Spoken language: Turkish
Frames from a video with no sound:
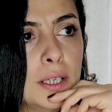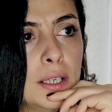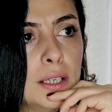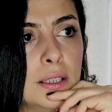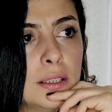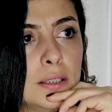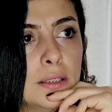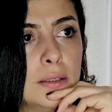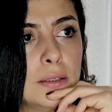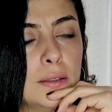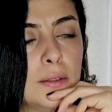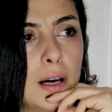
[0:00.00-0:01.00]
E,
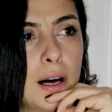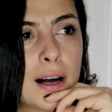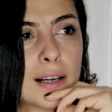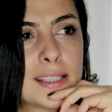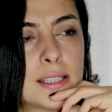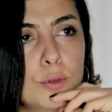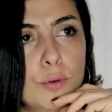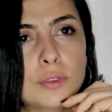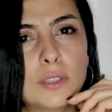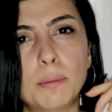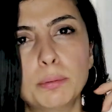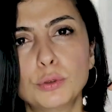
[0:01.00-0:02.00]
aksiyon
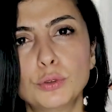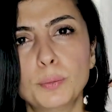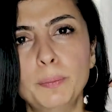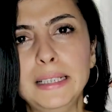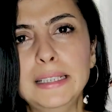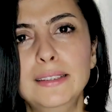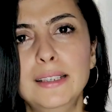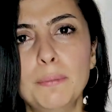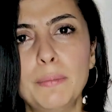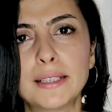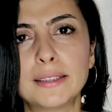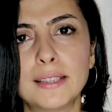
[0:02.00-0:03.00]
tablosu
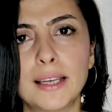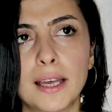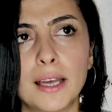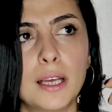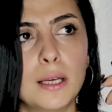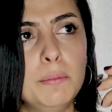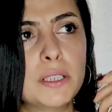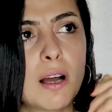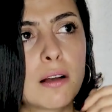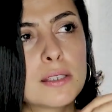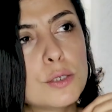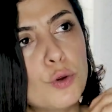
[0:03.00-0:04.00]
belirlemekte, bir
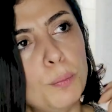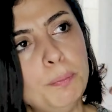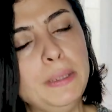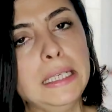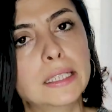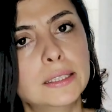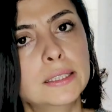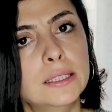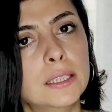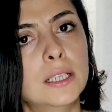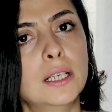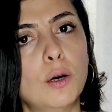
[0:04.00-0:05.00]
aksiyon planı
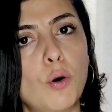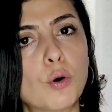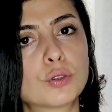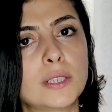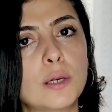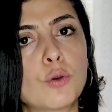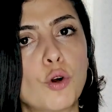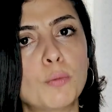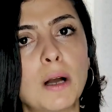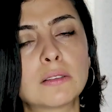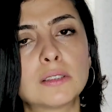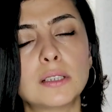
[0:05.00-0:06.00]
ortaya
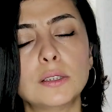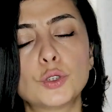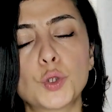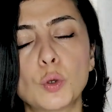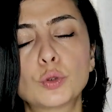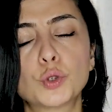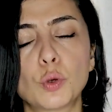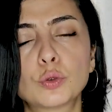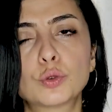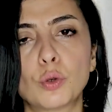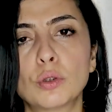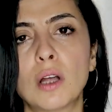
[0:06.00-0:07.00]
koymakta çok çok
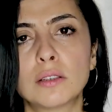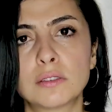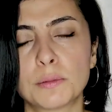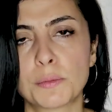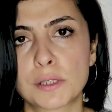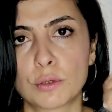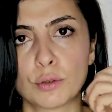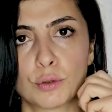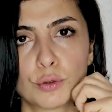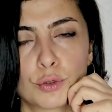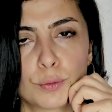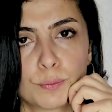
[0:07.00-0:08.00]
zorlandığımızı
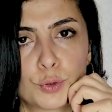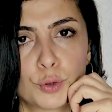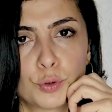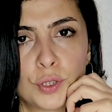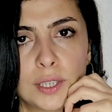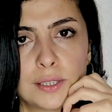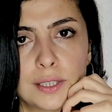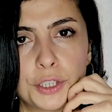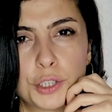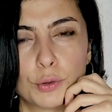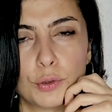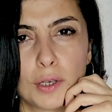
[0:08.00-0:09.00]
görüyorum Türkiye'de iş
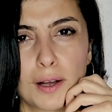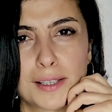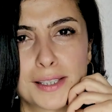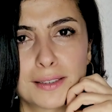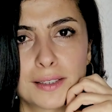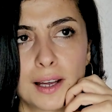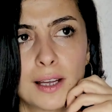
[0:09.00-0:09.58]
dünyasında.